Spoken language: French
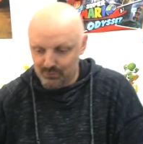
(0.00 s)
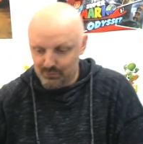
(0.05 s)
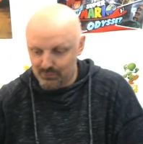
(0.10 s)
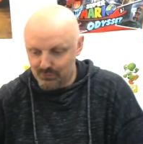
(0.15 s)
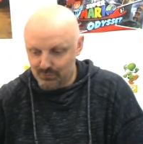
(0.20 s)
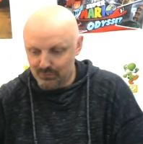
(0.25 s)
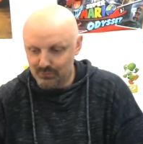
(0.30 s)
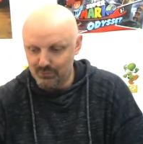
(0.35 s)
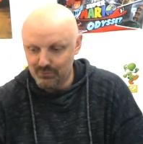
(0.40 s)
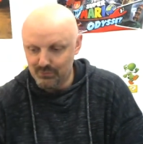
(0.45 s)

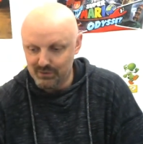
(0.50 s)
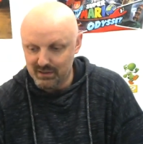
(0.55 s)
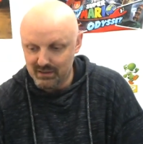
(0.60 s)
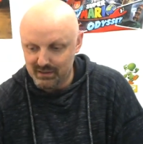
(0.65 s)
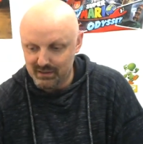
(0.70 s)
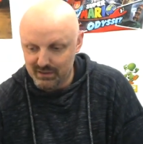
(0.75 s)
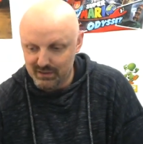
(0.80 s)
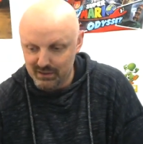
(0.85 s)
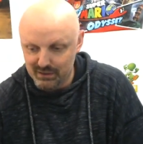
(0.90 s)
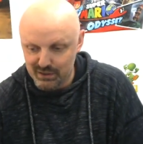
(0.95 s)
euh,
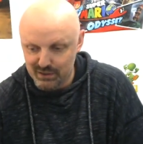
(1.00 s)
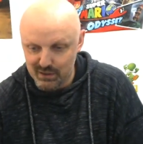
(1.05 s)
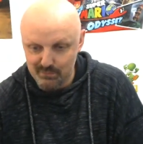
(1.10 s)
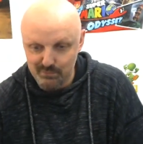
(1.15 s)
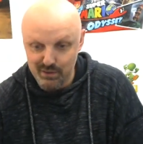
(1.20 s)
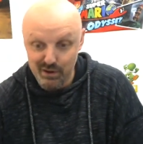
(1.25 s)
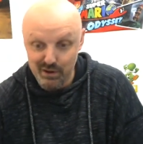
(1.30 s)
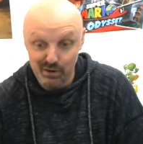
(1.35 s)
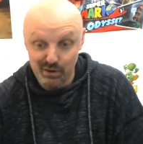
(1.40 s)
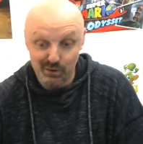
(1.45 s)
quelqu'un qui aime
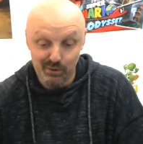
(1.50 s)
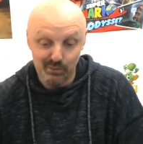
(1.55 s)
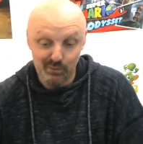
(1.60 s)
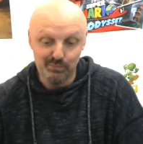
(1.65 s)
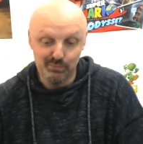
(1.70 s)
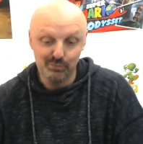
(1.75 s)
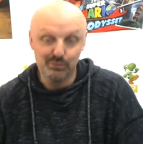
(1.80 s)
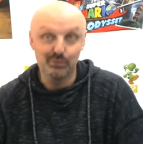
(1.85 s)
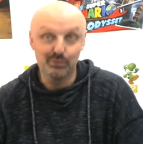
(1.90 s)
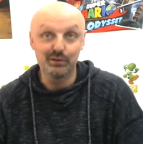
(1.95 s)
bien un
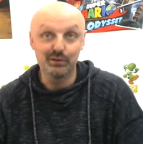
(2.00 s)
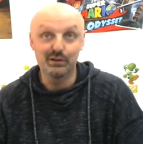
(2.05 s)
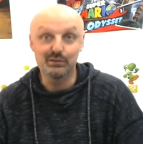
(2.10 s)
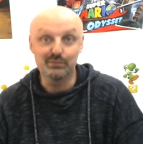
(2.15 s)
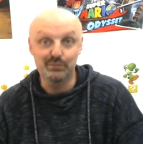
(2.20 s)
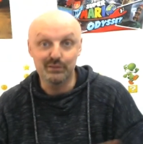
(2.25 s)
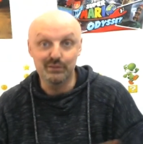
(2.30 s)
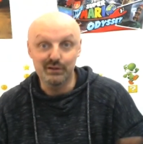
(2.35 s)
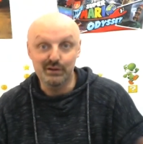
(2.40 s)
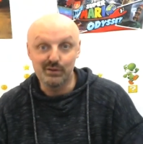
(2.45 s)
peu
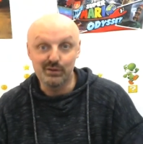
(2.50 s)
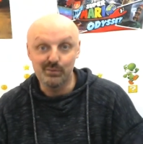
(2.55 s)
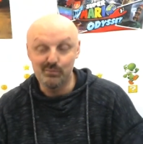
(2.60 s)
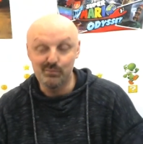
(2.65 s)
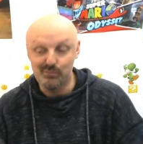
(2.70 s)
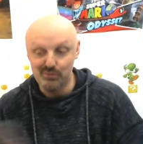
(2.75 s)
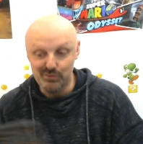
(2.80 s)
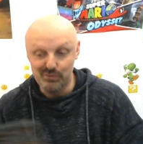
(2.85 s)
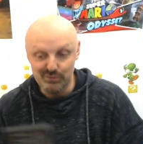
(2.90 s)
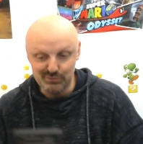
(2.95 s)
collectionner comme
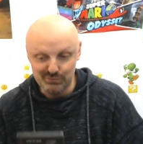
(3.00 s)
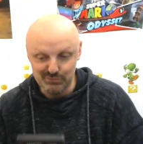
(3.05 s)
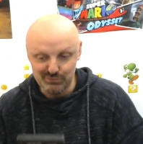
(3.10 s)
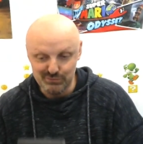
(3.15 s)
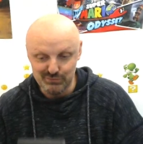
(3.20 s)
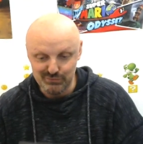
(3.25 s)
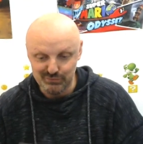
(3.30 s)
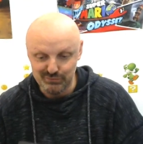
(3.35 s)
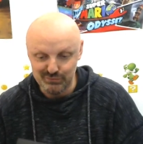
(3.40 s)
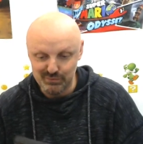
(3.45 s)
moi. Euh,
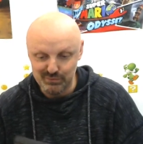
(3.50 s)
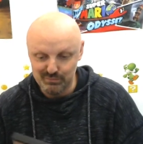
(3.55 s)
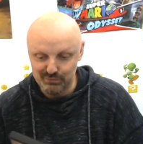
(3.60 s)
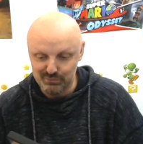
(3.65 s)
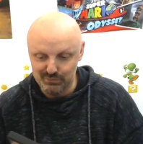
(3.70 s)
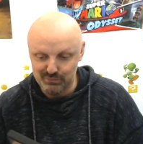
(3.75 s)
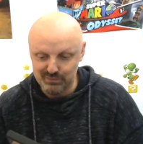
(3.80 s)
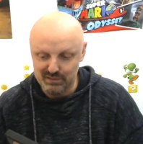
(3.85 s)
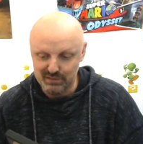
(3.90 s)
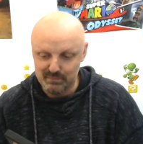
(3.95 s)
je trouve ça
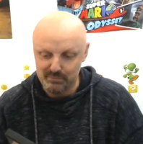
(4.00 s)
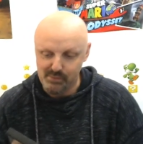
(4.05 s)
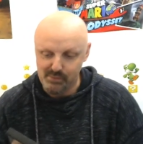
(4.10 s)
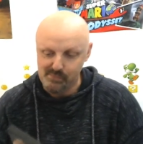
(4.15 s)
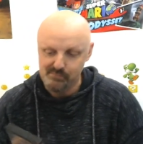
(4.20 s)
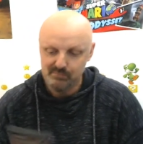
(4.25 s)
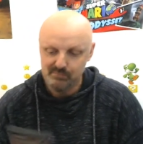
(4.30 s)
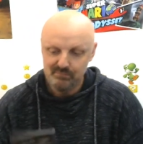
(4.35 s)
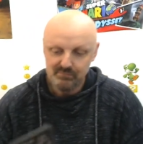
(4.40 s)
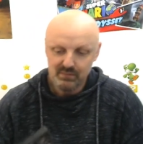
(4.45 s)
plutôt sympa.
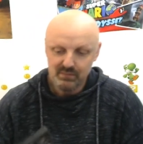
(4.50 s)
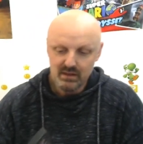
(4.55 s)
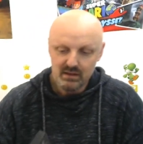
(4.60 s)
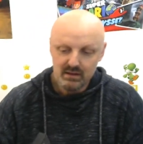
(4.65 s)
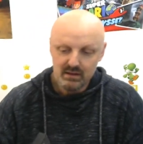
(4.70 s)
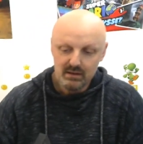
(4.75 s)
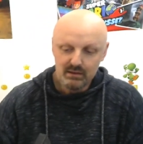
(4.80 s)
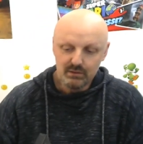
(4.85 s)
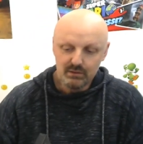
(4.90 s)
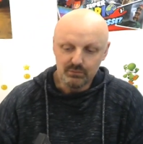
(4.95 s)

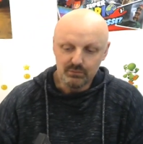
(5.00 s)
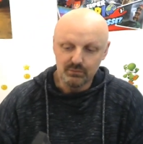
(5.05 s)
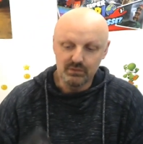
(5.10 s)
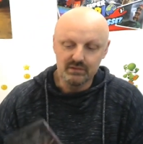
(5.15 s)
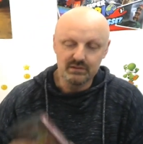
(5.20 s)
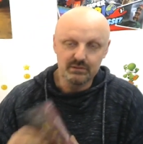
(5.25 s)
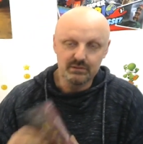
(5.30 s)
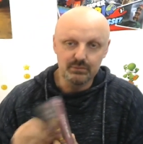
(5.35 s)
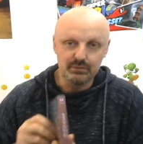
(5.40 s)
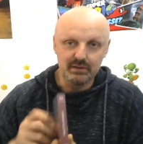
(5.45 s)
Donc
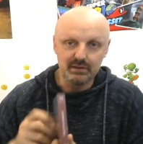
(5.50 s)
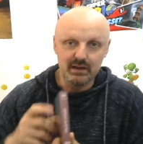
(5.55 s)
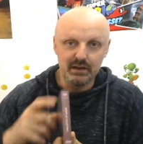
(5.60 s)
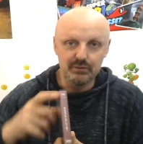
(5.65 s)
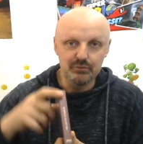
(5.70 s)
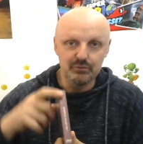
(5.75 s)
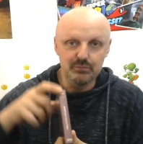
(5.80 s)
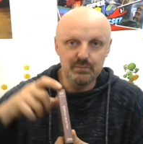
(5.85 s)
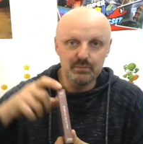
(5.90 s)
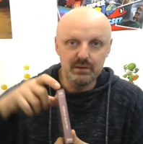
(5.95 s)
ici, on a un
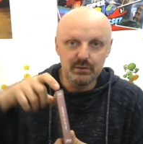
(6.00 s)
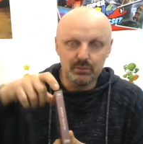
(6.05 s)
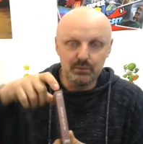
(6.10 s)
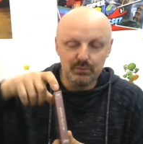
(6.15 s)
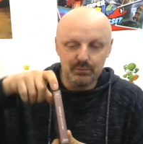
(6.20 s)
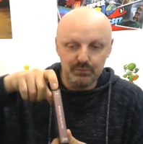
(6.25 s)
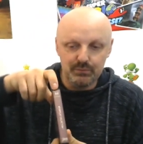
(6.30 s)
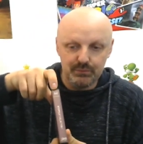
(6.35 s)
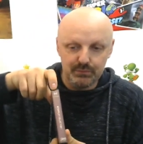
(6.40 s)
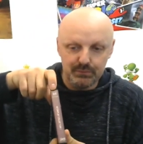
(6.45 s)

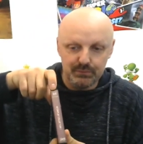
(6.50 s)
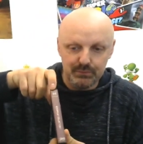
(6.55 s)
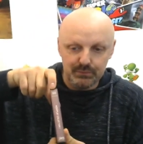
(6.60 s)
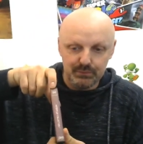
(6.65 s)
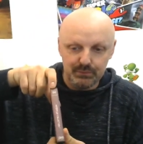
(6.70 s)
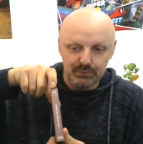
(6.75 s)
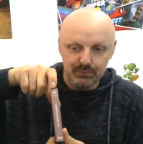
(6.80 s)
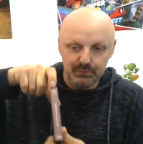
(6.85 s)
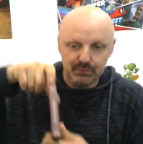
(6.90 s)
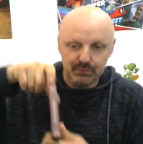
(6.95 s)
numéro
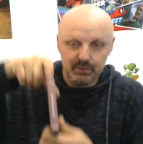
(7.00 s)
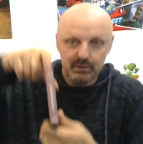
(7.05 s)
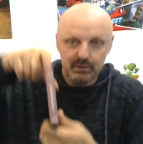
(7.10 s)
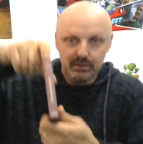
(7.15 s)
de,